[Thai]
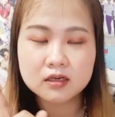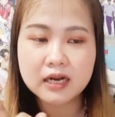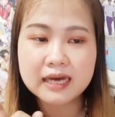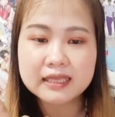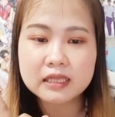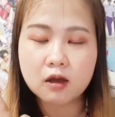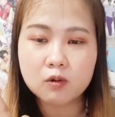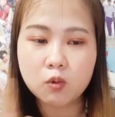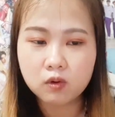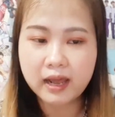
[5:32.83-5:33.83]
คือถ้าเต้นตอ
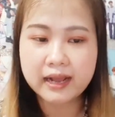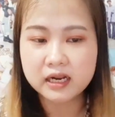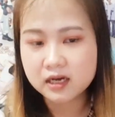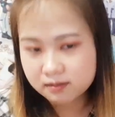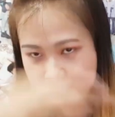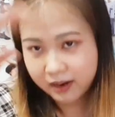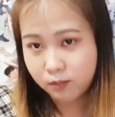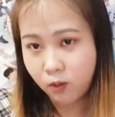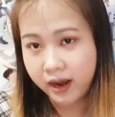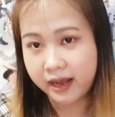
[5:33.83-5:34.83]
นฮุกแรกที่ขึ้นมา
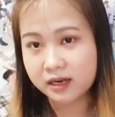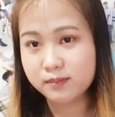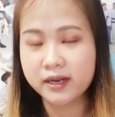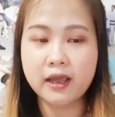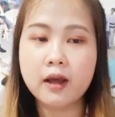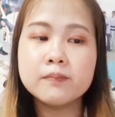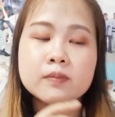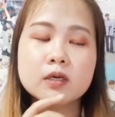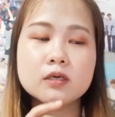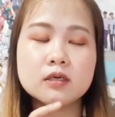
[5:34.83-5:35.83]
โบกแขนขึ้นมาอย่างเงี้ย
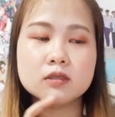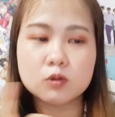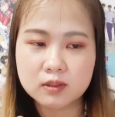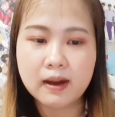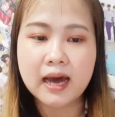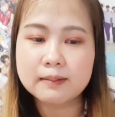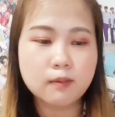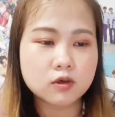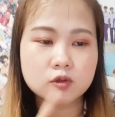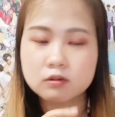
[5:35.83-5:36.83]
คือตรงสะพาน
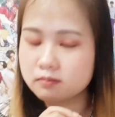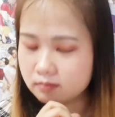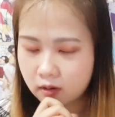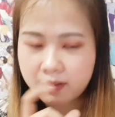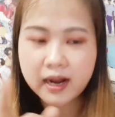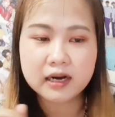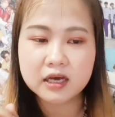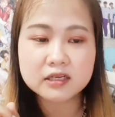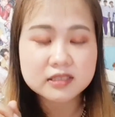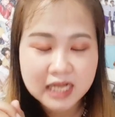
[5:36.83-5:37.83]
เหมาะสุดเหมาะมาก
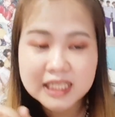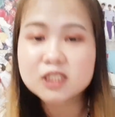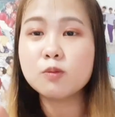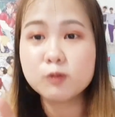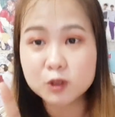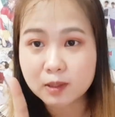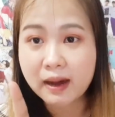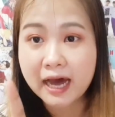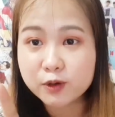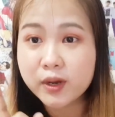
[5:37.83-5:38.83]
และถ้าจบตรงสะ
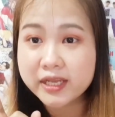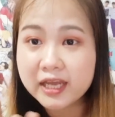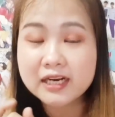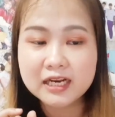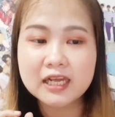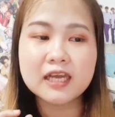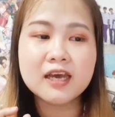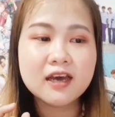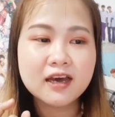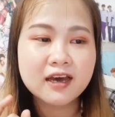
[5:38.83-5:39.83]
พานด้วยยิ่งดี
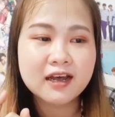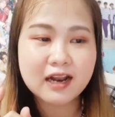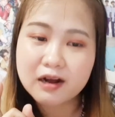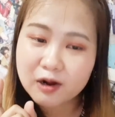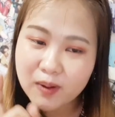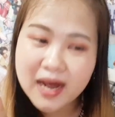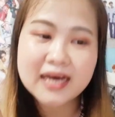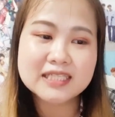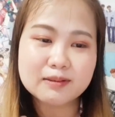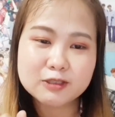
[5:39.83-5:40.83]
หรือว่า
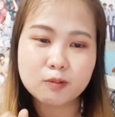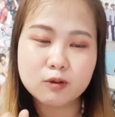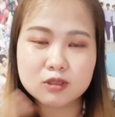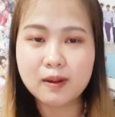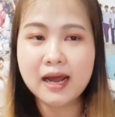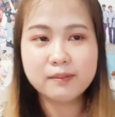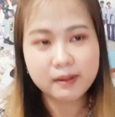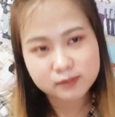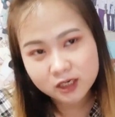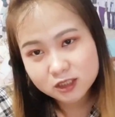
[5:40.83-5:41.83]
จะจบตรงสะพานแล้ว
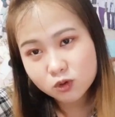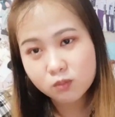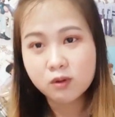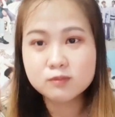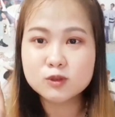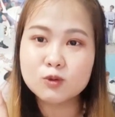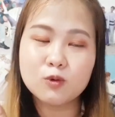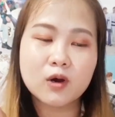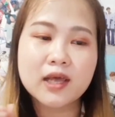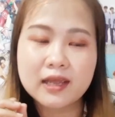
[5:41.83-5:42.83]
แบบเออซูมมุมสู
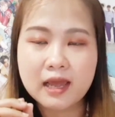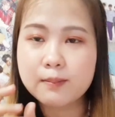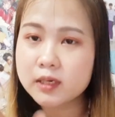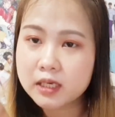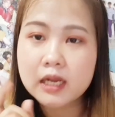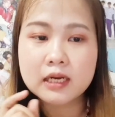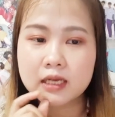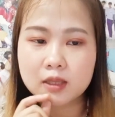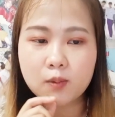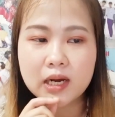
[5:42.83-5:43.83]
งอะไรเงี้ยมันยิ่ง
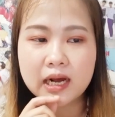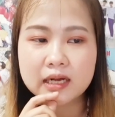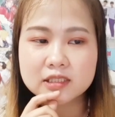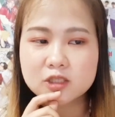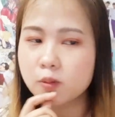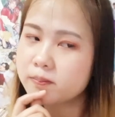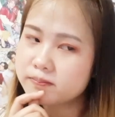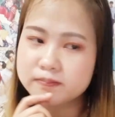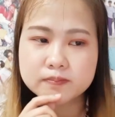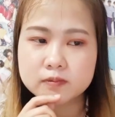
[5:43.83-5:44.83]
ดีแต่ว่าจบ
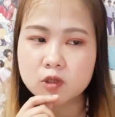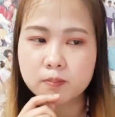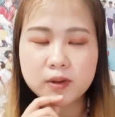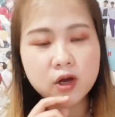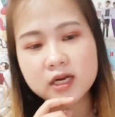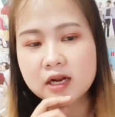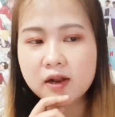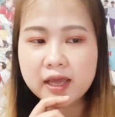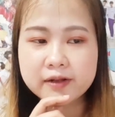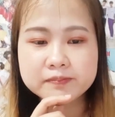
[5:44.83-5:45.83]
จบไม่ค่อยดี
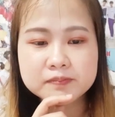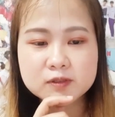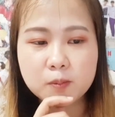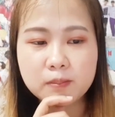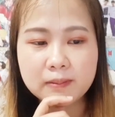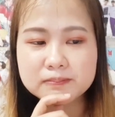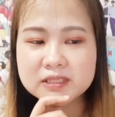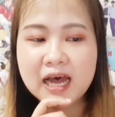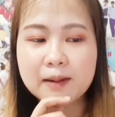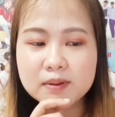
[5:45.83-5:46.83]
เท่าไหร่จบแบบ
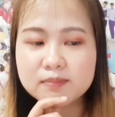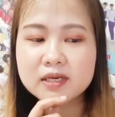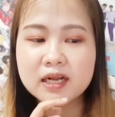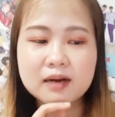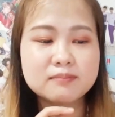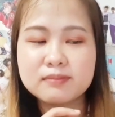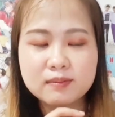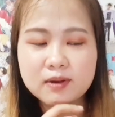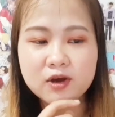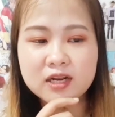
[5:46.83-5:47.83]
ฉากมืดๆอะมั
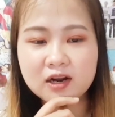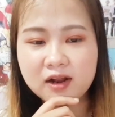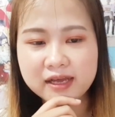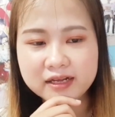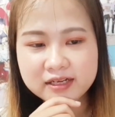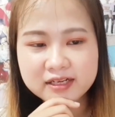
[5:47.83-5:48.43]
นไม่ค่อยดีเท่าไหร่